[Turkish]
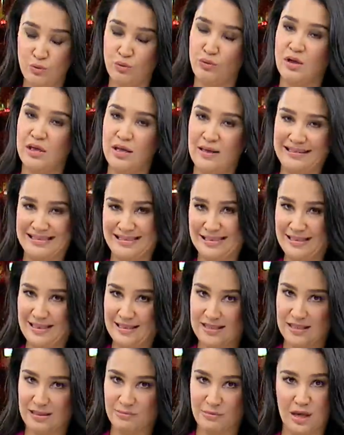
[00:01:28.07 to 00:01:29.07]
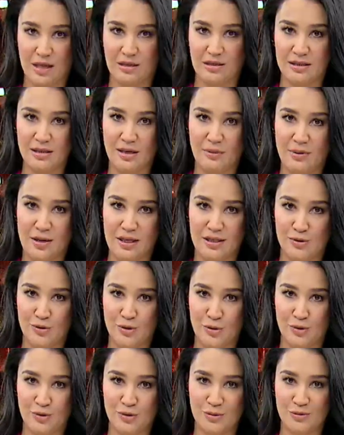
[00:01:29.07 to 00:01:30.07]
bunları hatırlatırım yalnız haberiniz
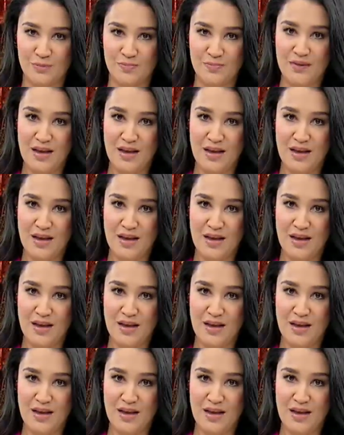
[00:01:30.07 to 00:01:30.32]
olsun.